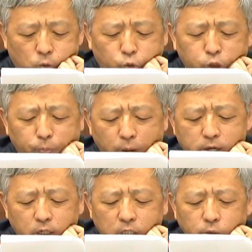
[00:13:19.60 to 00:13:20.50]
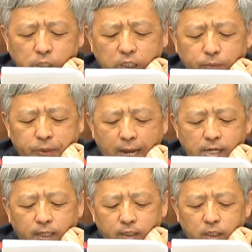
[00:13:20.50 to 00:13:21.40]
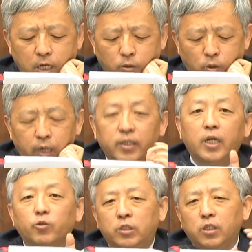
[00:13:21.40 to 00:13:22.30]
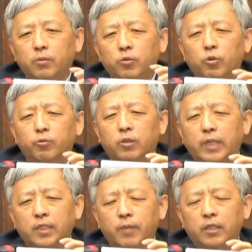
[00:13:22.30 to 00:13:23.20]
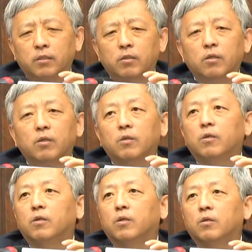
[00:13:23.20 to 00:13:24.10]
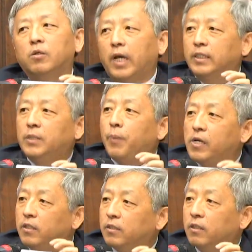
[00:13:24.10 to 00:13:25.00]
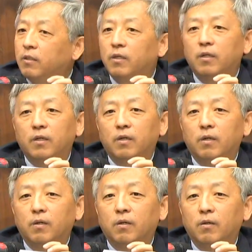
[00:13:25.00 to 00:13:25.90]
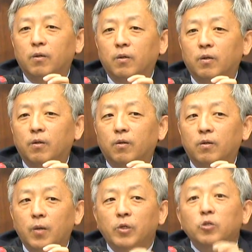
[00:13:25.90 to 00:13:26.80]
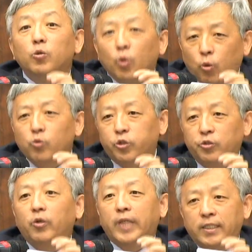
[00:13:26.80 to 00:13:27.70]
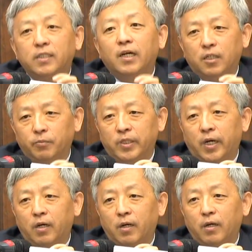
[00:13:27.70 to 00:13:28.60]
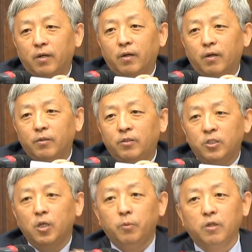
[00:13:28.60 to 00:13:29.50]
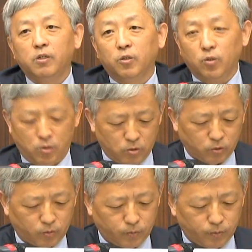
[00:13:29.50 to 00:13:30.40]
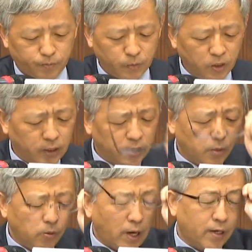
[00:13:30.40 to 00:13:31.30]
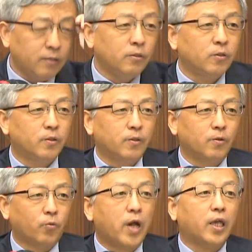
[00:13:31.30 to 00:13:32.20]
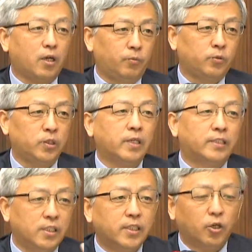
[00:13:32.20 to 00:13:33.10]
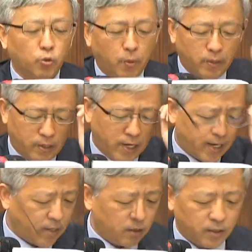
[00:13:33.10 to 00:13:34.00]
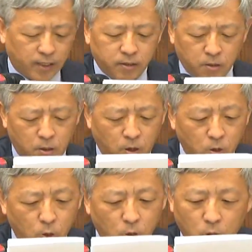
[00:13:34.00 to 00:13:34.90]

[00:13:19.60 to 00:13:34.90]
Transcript: 98년 2월 24일까지라고 하더라도 지금으로부터 따지면 한 거의 한 18년 전? 그럼 이것도 또 공소시효가 다 지난 겁니다. 이 처벌을, 형사처벌과는 관계가 없이 그냥 진상규명만 해야 되는 거라서